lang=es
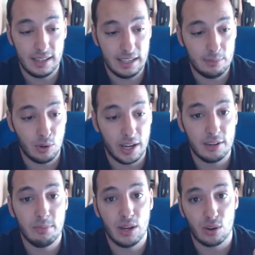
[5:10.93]
y
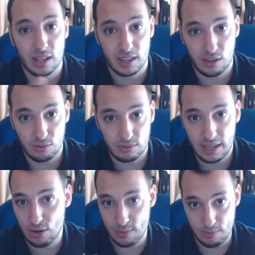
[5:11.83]
ponéis menor que 0,
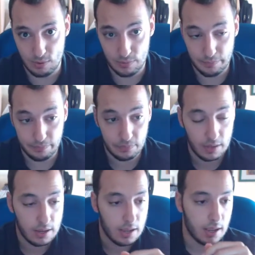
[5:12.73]
es lo mismo.
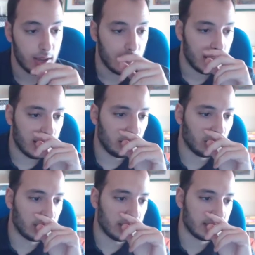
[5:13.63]

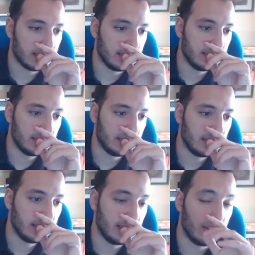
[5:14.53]
Entonces,
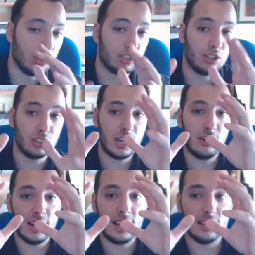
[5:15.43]
nosotros
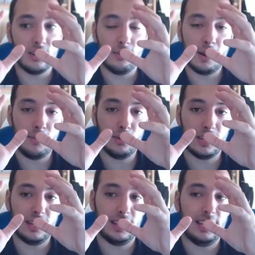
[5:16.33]
ahora nos vamos,
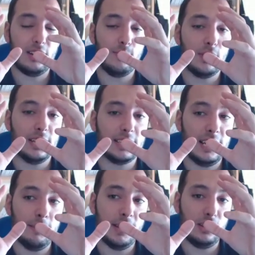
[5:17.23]
es decir, es como que ese
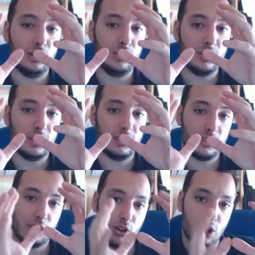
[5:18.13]
elemento
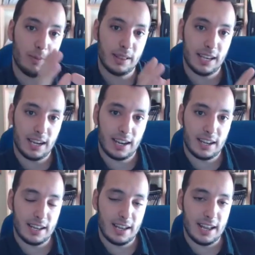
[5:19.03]
lo quiero meter
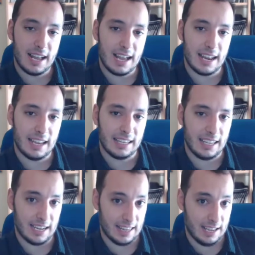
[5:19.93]
a la
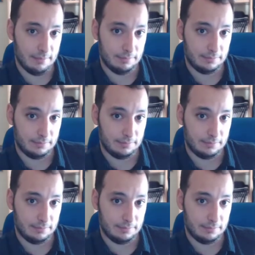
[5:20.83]
izquierda,